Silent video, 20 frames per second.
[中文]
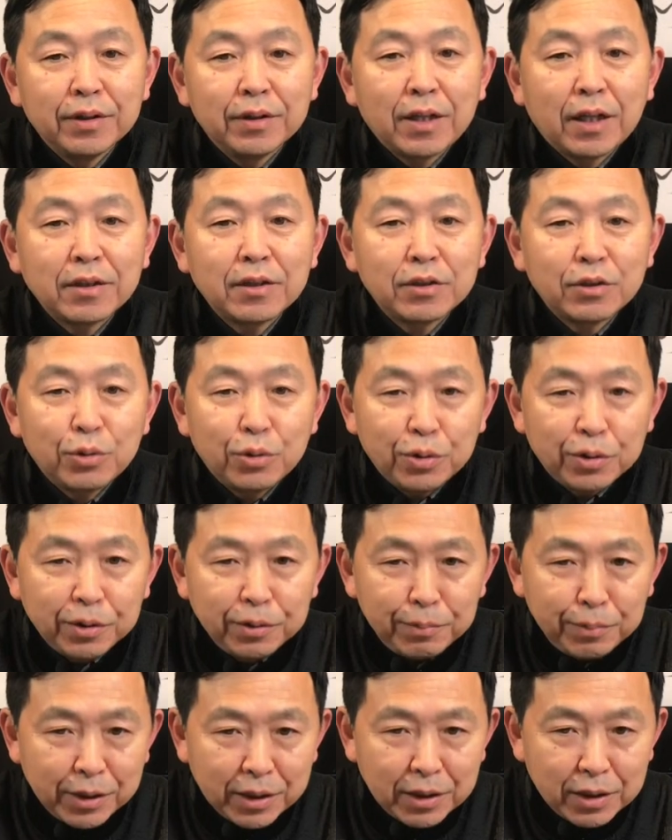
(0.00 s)
它的
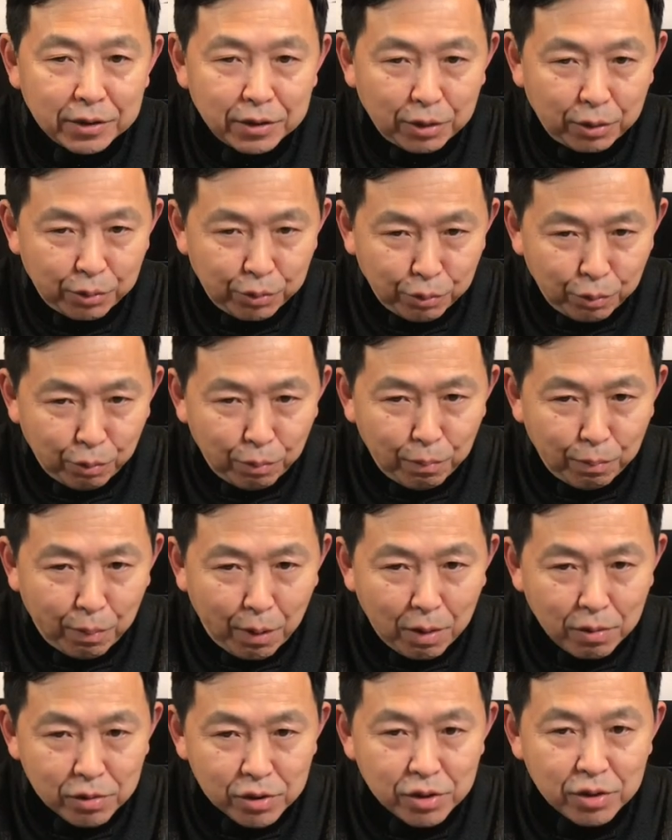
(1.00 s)
群名呢叫“拥
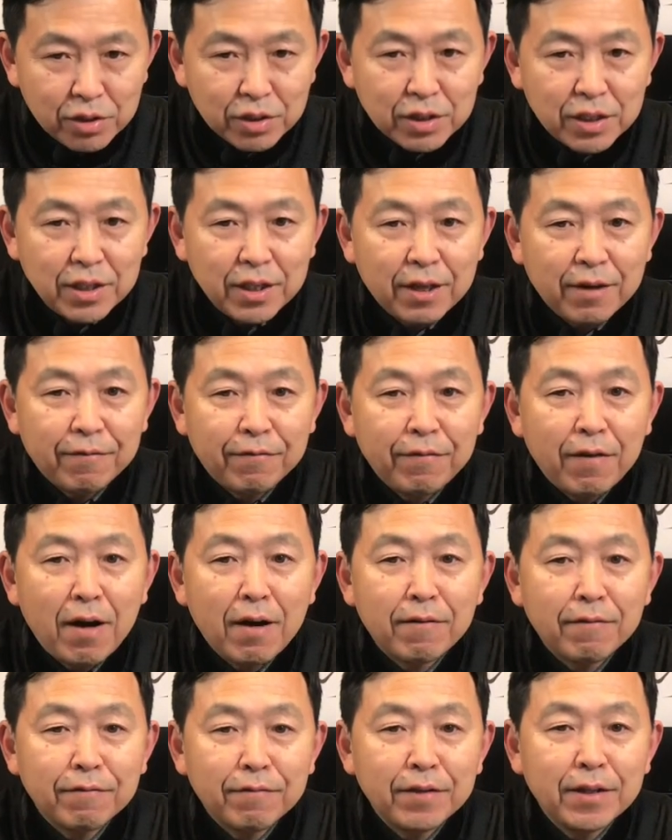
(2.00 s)
抱世界，
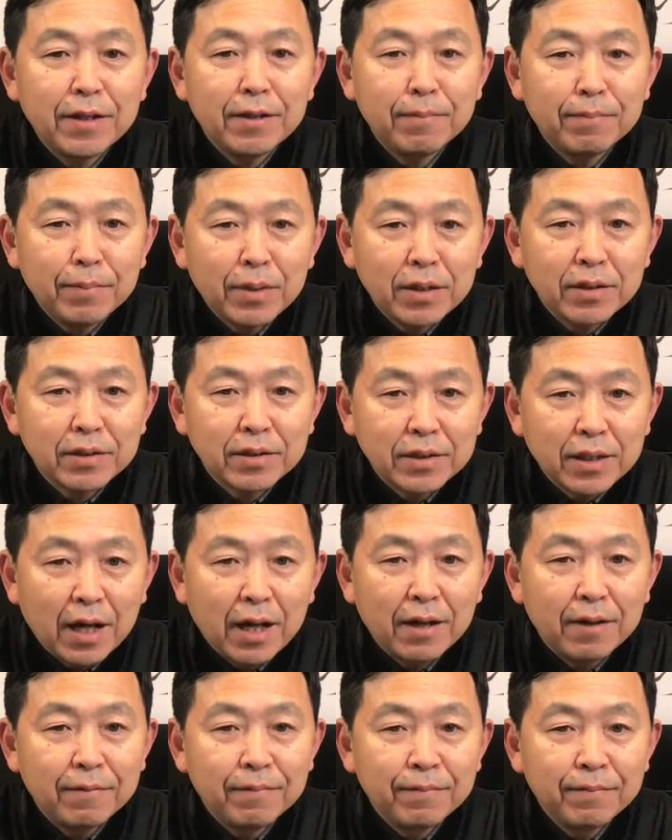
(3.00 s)
放飞梦
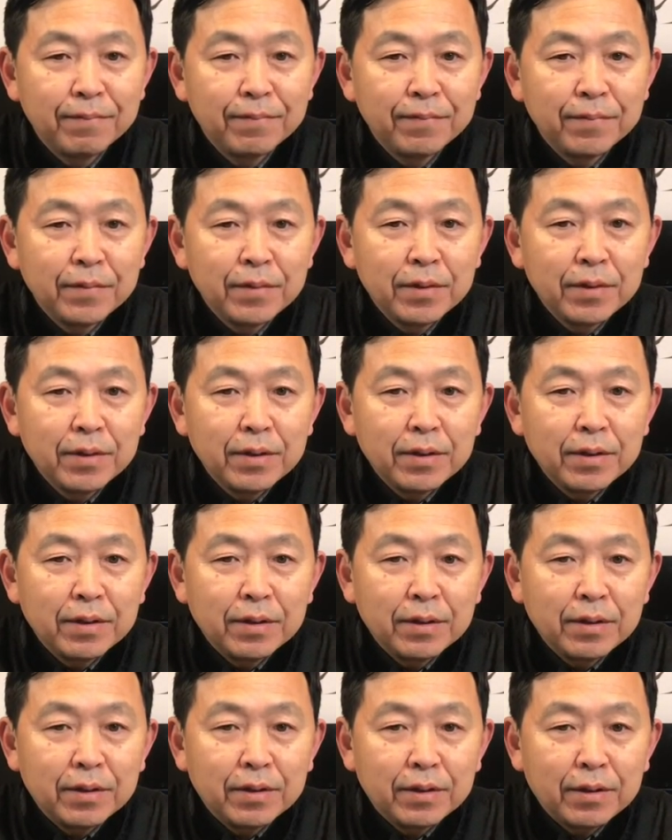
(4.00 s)

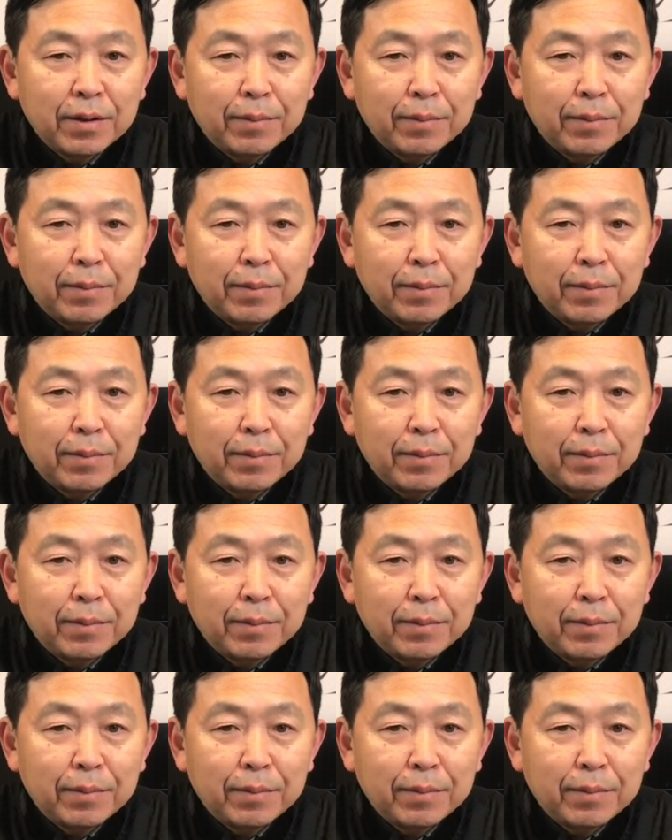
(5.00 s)
想”。